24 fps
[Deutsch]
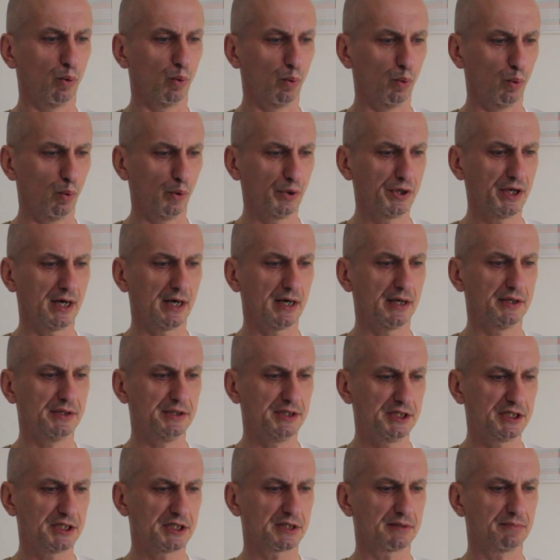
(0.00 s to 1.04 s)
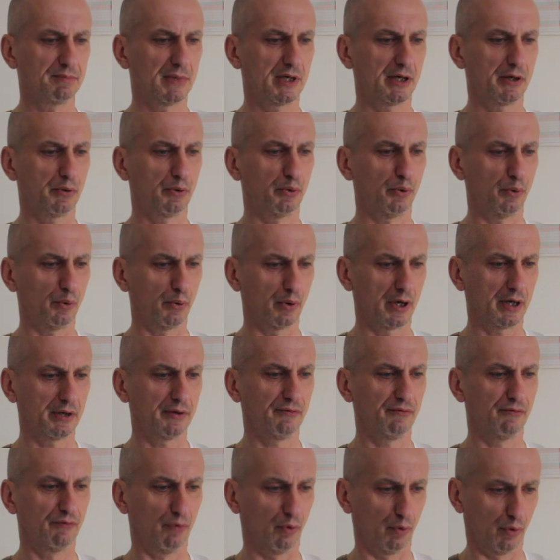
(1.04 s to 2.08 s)
oder nicht mehr
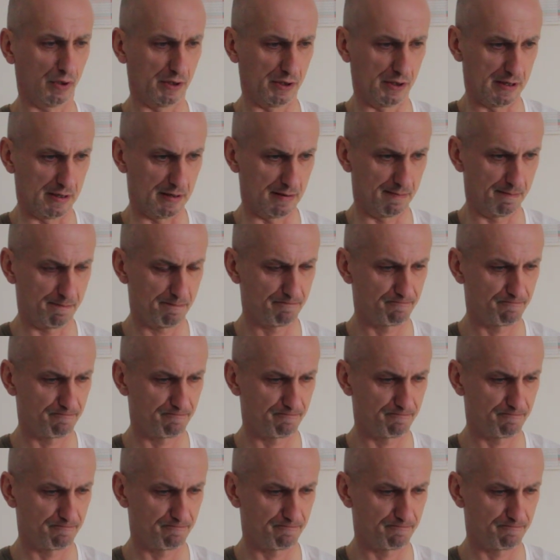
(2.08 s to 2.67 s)
hören wollen.